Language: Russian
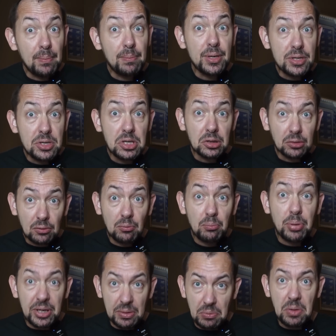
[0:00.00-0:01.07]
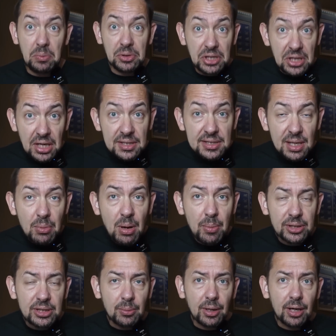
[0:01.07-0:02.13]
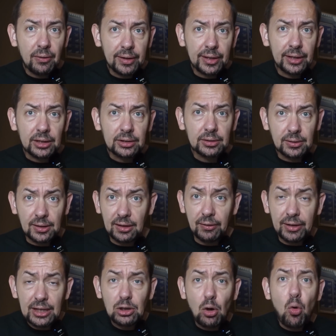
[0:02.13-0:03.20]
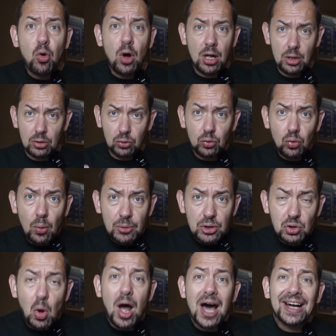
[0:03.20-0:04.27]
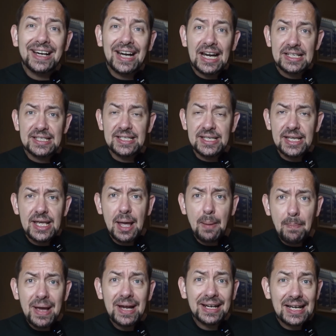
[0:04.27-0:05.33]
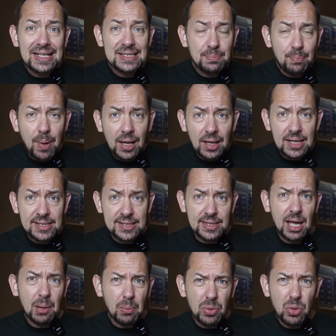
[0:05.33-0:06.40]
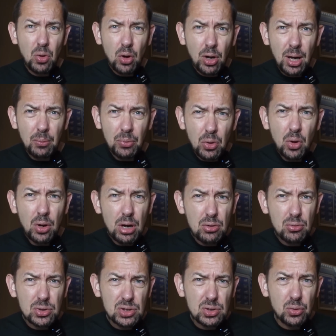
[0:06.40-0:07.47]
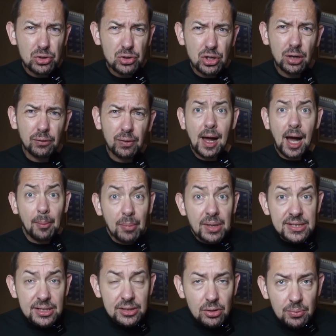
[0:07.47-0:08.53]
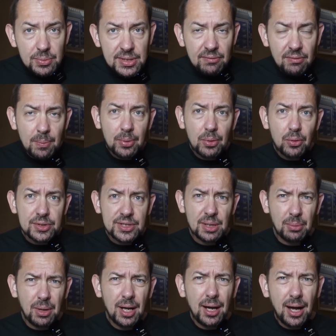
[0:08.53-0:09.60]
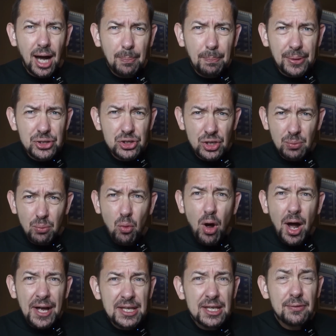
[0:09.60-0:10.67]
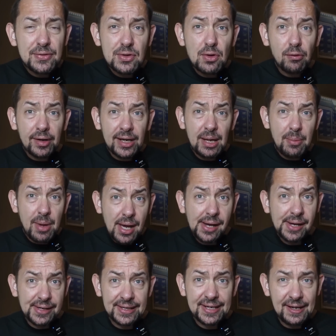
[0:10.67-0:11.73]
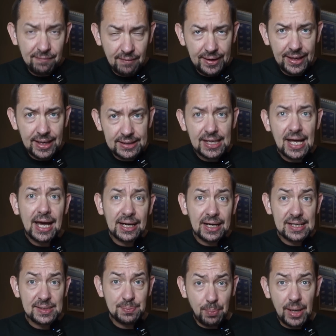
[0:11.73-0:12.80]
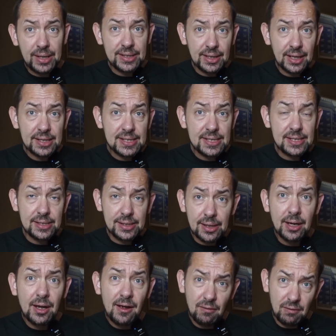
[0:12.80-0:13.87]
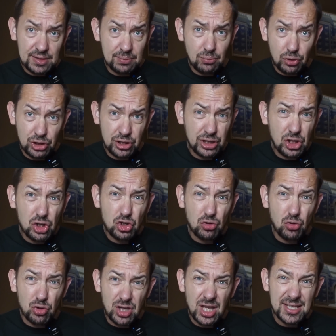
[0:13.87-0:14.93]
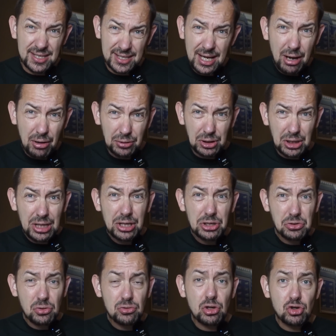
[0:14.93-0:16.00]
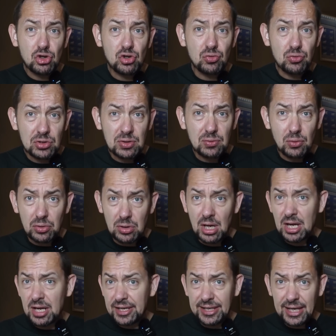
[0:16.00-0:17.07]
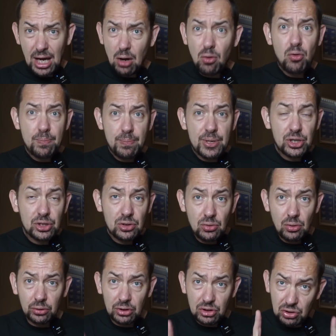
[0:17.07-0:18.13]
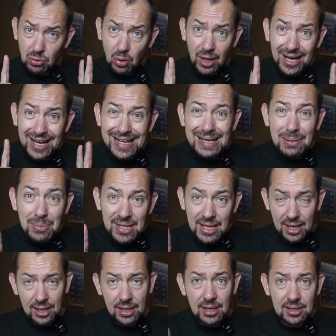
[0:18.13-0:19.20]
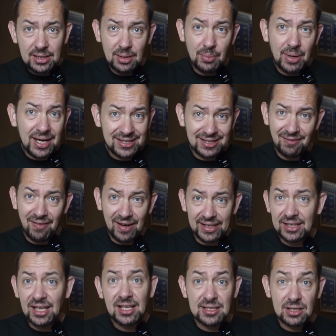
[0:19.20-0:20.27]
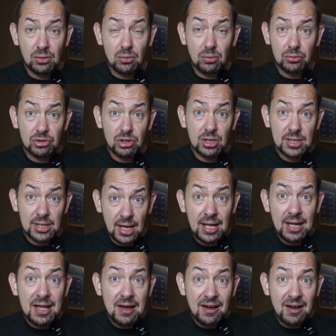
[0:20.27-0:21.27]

победил. Прямым текстом об этом говорят говорят о том, что Россия бы распалась на много-много кусочков. А мы задаемся вопросом, а почему они все время говорят о распаде России? Возможно, они что-то знают или что-то чувствуют. Я убежден, что именно этим эта война и закончится